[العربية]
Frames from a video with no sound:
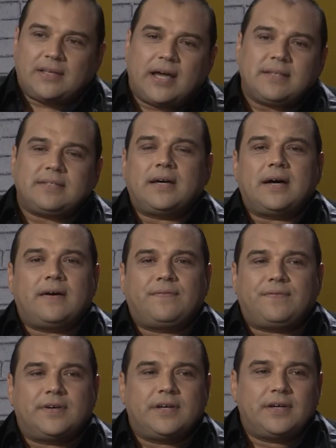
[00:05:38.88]
خاصه
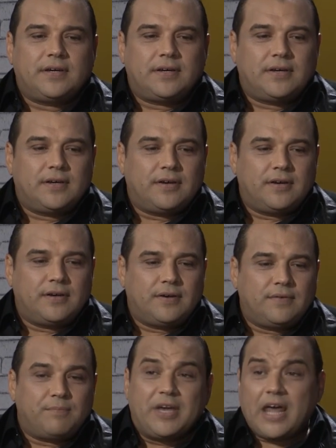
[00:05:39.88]

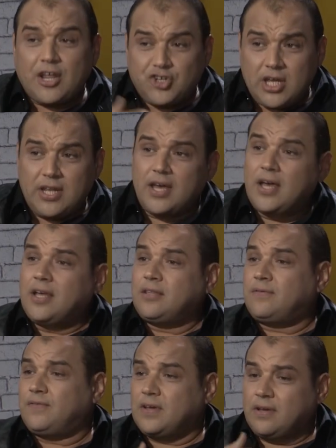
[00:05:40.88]
في
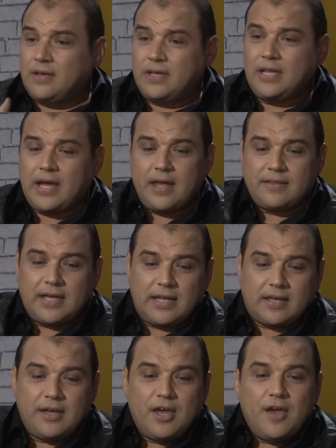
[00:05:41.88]
مهرجانات الى غير
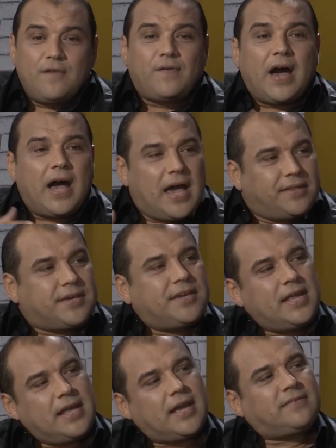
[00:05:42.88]
ذلك
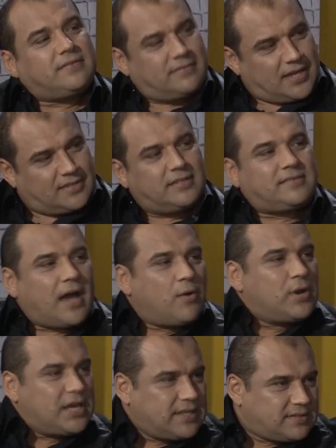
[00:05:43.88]
فهذيك هي اللي كتزيد
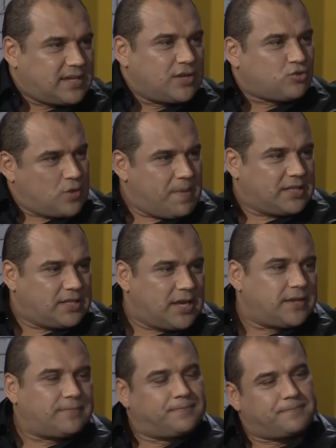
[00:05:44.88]
تعاون الانسان شويه ماديا
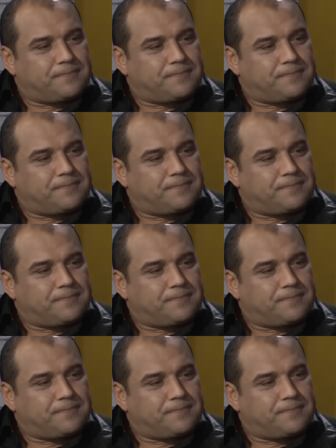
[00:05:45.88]
وقيتها